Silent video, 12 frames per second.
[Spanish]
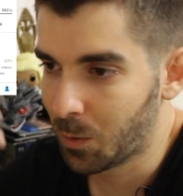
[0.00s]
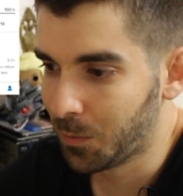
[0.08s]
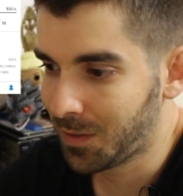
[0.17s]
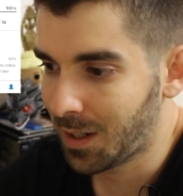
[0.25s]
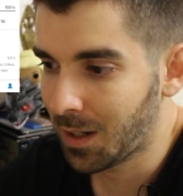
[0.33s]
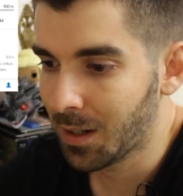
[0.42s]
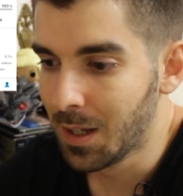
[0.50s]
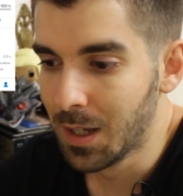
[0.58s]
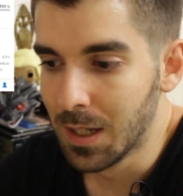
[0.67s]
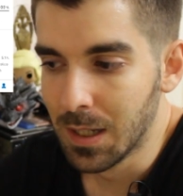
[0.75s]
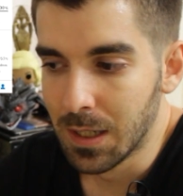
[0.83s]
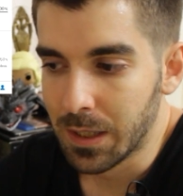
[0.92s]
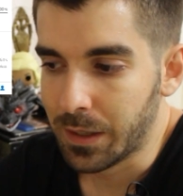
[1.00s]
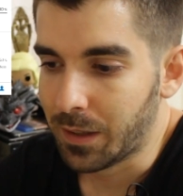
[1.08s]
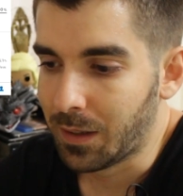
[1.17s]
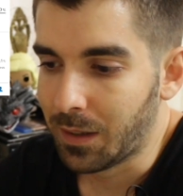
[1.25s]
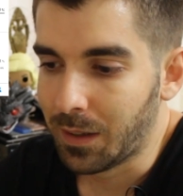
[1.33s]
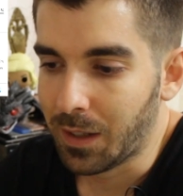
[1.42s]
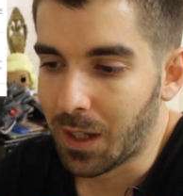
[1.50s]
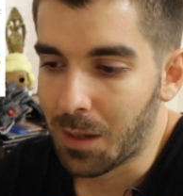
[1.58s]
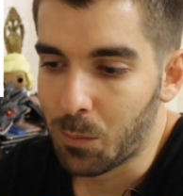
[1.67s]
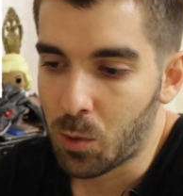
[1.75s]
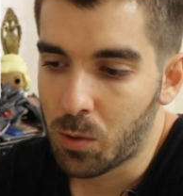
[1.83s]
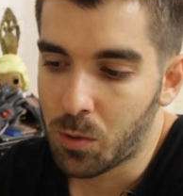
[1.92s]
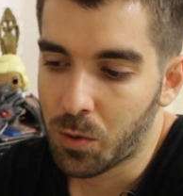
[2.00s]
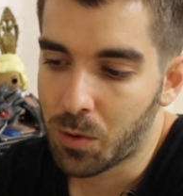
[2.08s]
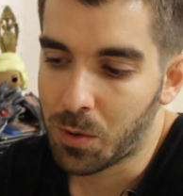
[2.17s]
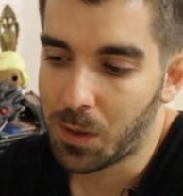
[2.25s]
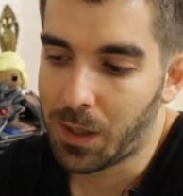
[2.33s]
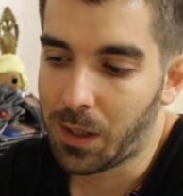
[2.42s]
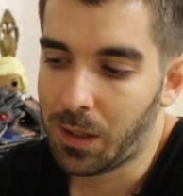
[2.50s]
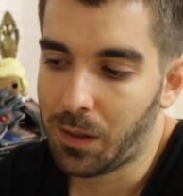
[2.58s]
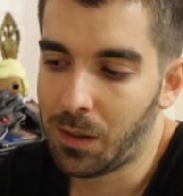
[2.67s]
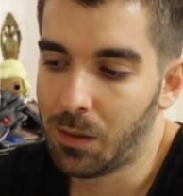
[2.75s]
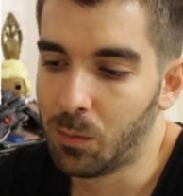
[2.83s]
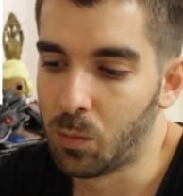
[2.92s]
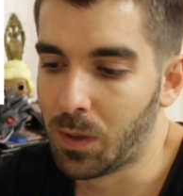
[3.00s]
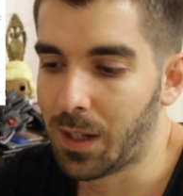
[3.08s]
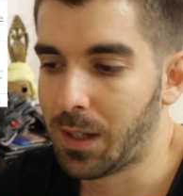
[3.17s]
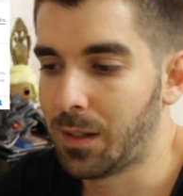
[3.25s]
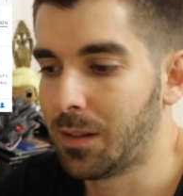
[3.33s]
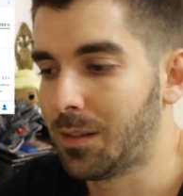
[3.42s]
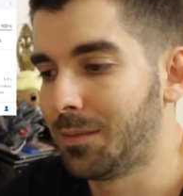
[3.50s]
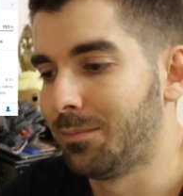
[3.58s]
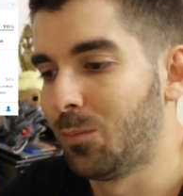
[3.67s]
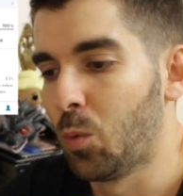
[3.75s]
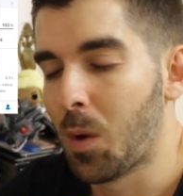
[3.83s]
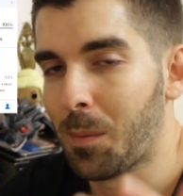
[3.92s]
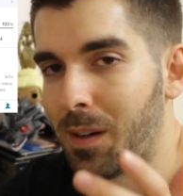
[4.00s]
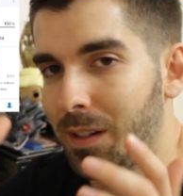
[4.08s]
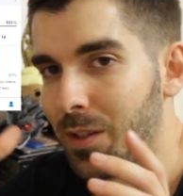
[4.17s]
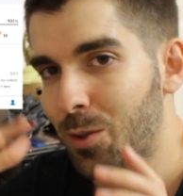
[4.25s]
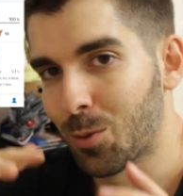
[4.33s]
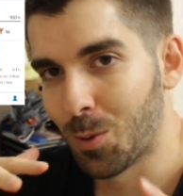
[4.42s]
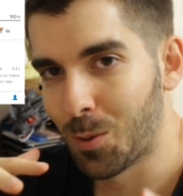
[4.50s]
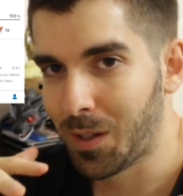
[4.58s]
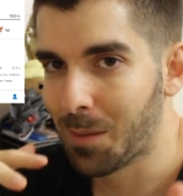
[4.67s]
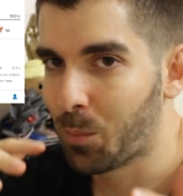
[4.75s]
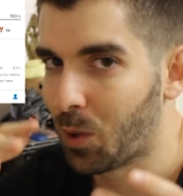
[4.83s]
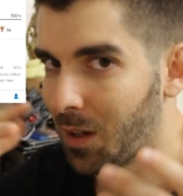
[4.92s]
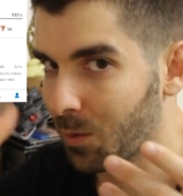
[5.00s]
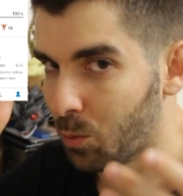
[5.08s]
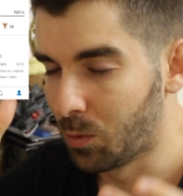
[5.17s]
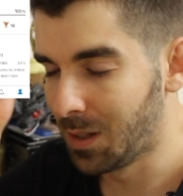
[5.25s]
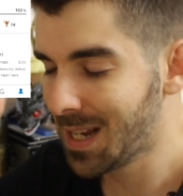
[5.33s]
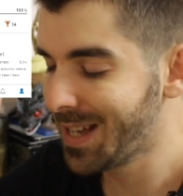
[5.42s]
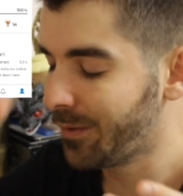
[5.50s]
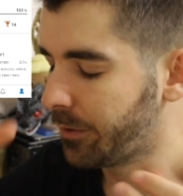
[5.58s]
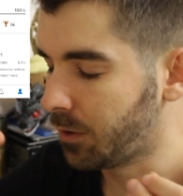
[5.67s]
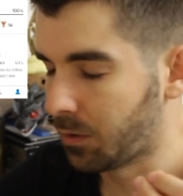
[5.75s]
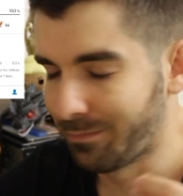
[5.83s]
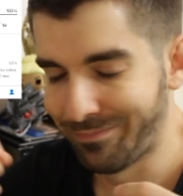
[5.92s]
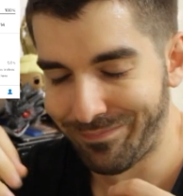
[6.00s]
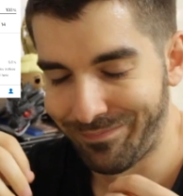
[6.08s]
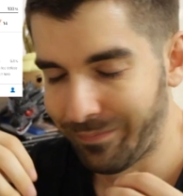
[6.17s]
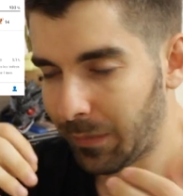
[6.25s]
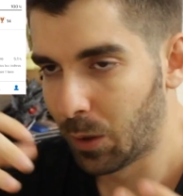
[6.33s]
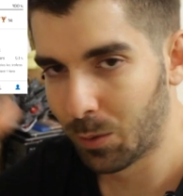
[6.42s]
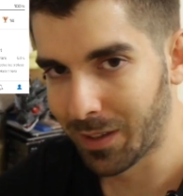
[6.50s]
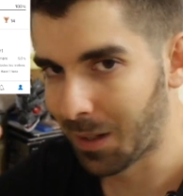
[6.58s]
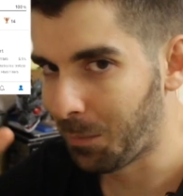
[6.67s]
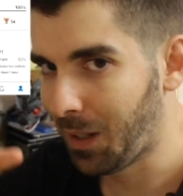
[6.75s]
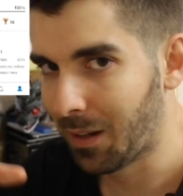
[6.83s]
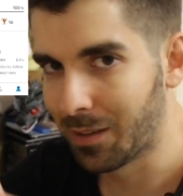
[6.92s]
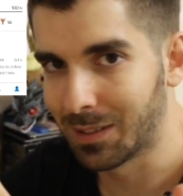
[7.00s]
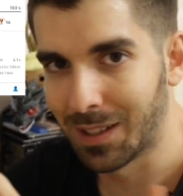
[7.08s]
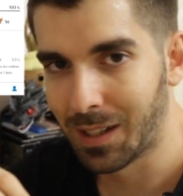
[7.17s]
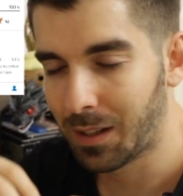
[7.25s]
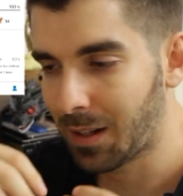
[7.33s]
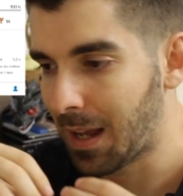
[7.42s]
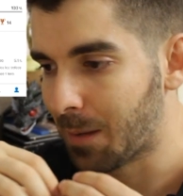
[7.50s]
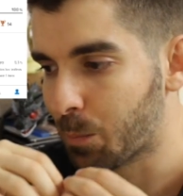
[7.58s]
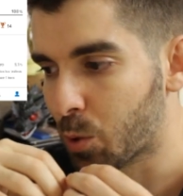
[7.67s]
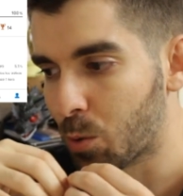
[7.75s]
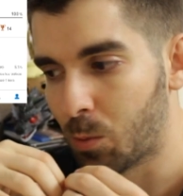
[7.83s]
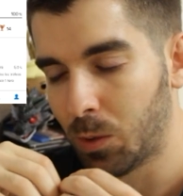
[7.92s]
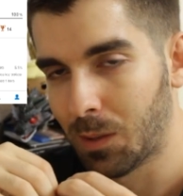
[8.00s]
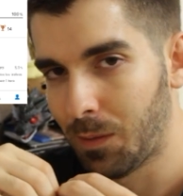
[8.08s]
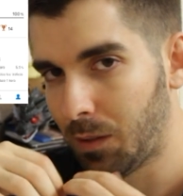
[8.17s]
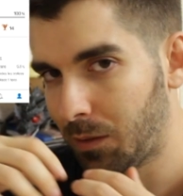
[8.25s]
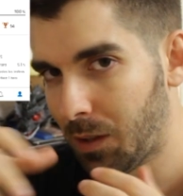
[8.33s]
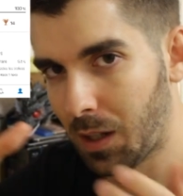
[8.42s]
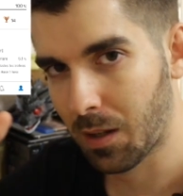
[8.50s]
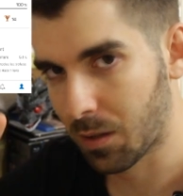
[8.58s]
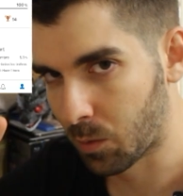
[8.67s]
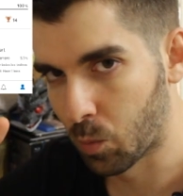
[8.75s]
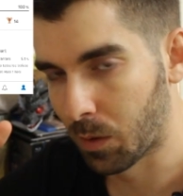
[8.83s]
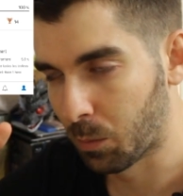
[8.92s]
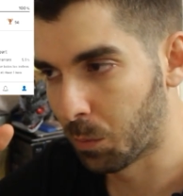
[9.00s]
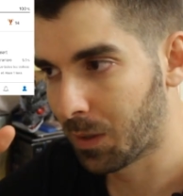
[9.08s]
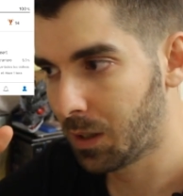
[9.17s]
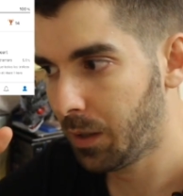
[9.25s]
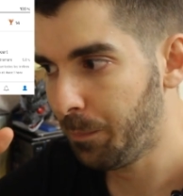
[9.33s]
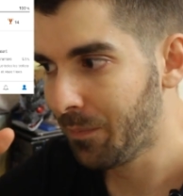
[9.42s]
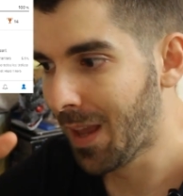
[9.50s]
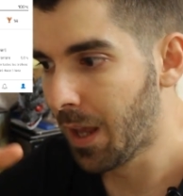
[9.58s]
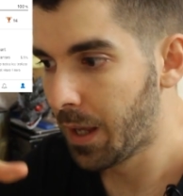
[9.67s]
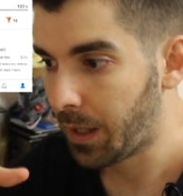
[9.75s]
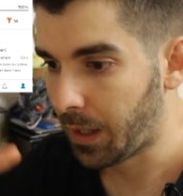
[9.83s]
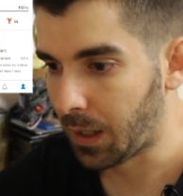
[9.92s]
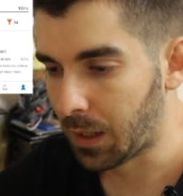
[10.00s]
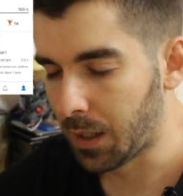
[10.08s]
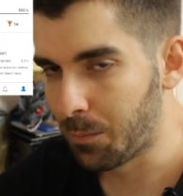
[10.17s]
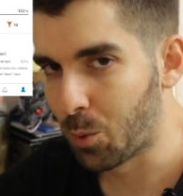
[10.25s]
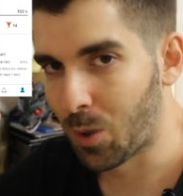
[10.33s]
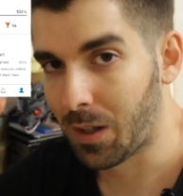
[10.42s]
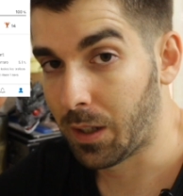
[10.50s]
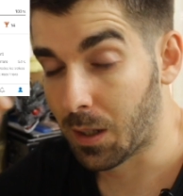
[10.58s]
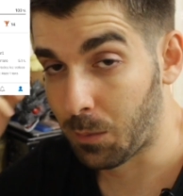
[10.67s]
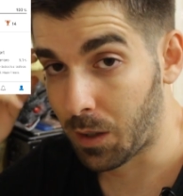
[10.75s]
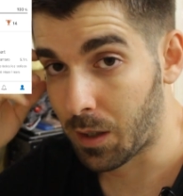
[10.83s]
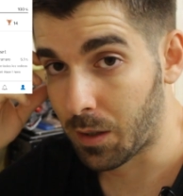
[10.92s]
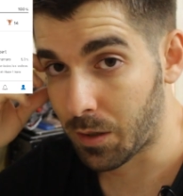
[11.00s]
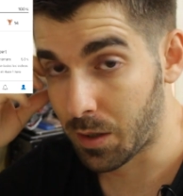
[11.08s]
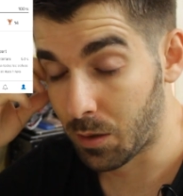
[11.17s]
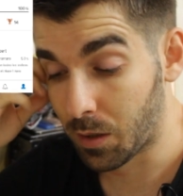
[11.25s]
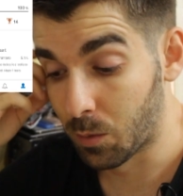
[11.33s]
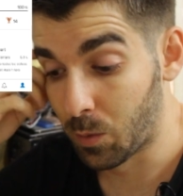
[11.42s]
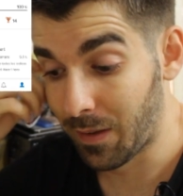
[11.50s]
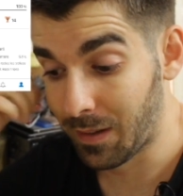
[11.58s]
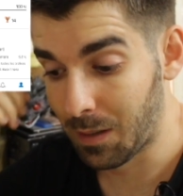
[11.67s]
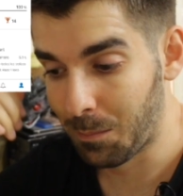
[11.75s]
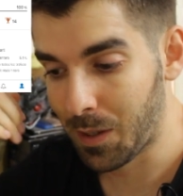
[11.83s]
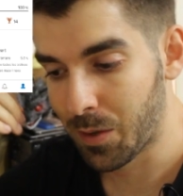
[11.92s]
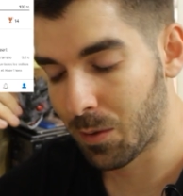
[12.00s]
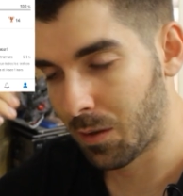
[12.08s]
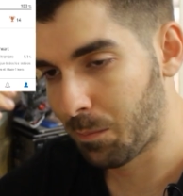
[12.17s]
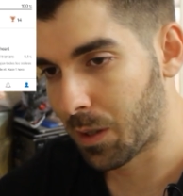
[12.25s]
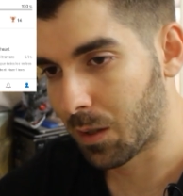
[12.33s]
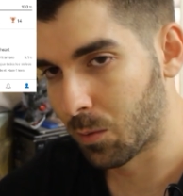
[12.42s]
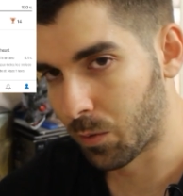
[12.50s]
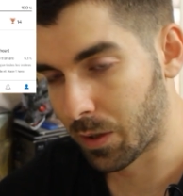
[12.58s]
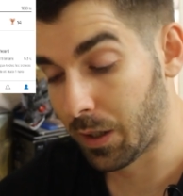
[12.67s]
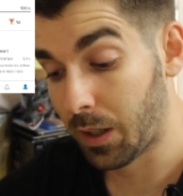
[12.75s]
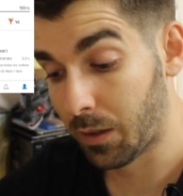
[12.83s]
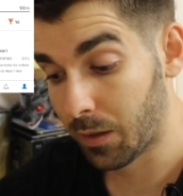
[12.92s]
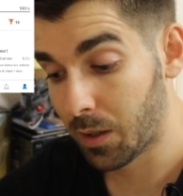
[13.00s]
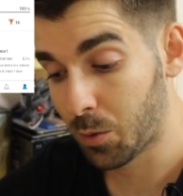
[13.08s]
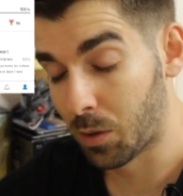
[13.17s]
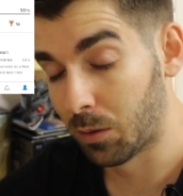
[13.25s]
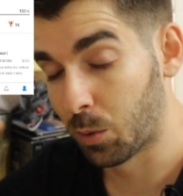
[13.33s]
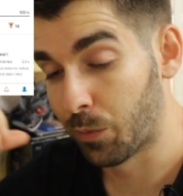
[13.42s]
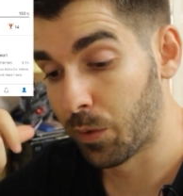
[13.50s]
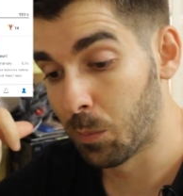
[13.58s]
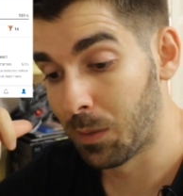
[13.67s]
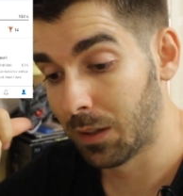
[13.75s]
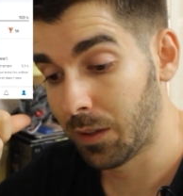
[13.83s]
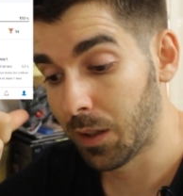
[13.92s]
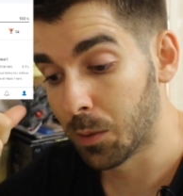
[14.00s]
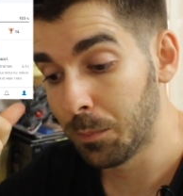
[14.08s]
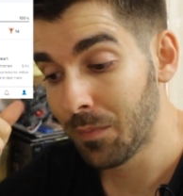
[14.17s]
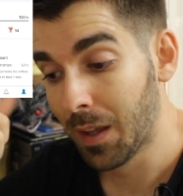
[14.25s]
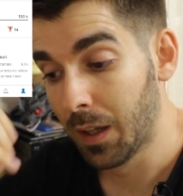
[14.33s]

a encontrar, mm, digamos, eh, una nueva historia por algún lado, no. No termina de tener absolutamente nada nuevo, ¿vale? Eh, leí por ahí que había sido que una de las misiones para conseguir, de hecho, el trofeo platino